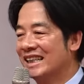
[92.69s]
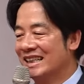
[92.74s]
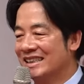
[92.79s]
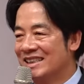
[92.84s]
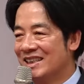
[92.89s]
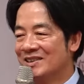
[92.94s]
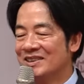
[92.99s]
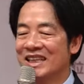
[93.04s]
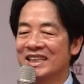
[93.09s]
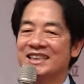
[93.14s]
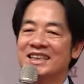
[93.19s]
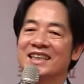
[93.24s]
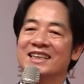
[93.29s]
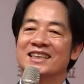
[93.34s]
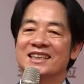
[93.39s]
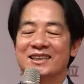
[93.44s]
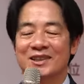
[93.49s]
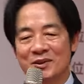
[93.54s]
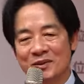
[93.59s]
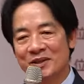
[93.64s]
看到在场
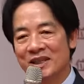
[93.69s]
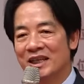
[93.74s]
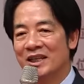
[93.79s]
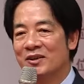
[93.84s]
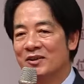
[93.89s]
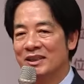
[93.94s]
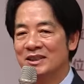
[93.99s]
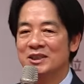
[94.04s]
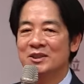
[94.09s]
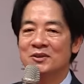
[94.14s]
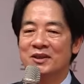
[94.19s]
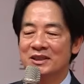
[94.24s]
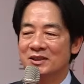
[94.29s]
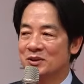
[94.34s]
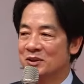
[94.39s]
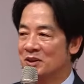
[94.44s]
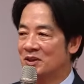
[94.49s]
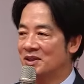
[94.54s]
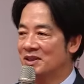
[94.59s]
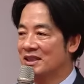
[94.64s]
的各位，换句话
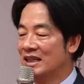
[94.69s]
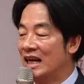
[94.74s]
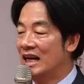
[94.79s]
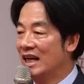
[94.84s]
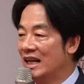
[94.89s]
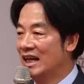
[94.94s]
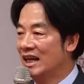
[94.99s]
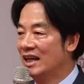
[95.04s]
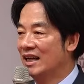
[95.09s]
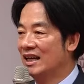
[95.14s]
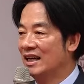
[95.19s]
说啊，